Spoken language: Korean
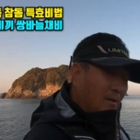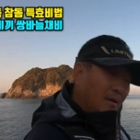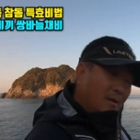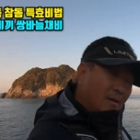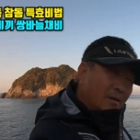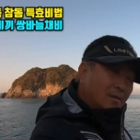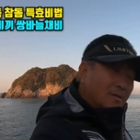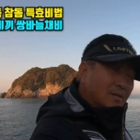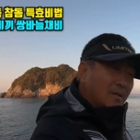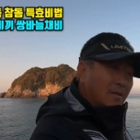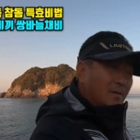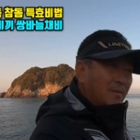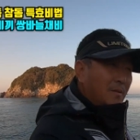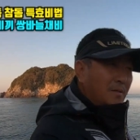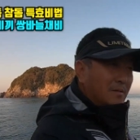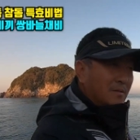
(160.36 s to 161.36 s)
이게
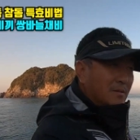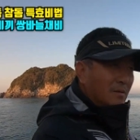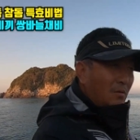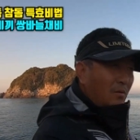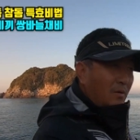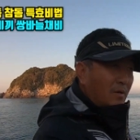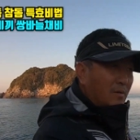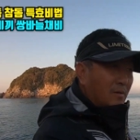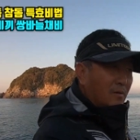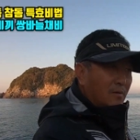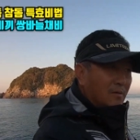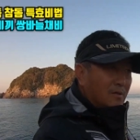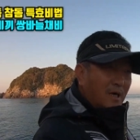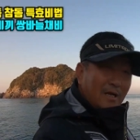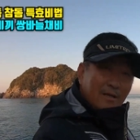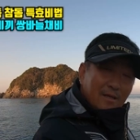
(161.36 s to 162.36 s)
잘하면은 오히려
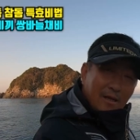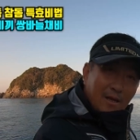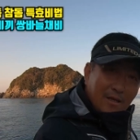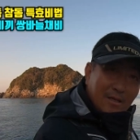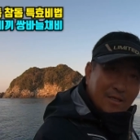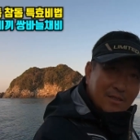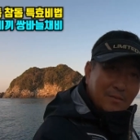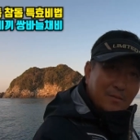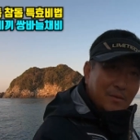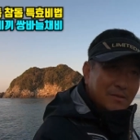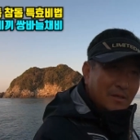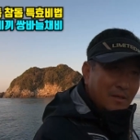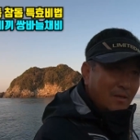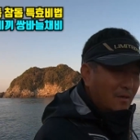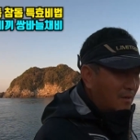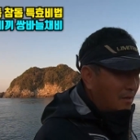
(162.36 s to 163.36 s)
더 잘 되겠다 싶어서